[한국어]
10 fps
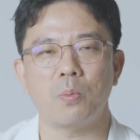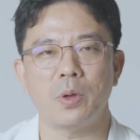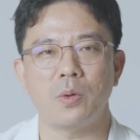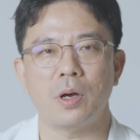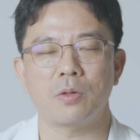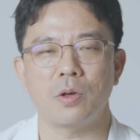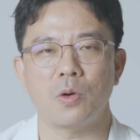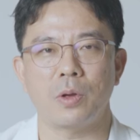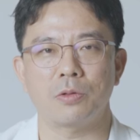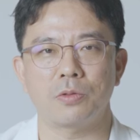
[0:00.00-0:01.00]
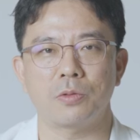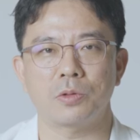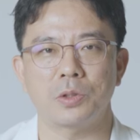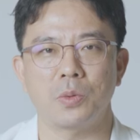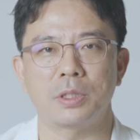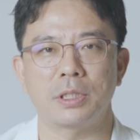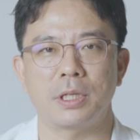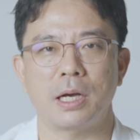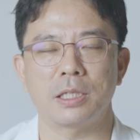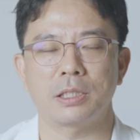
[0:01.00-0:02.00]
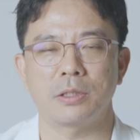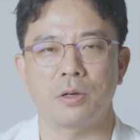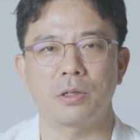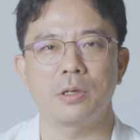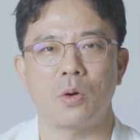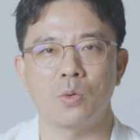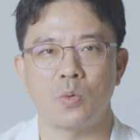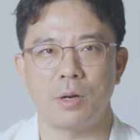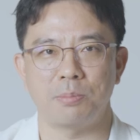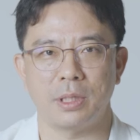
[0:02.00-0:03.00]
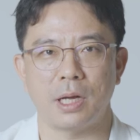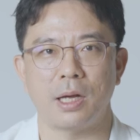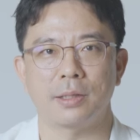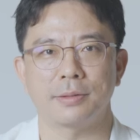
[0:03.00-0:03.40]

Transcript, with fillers: 필요한 경우에 수술적 치료를 진행하시는 것을 권고합니다.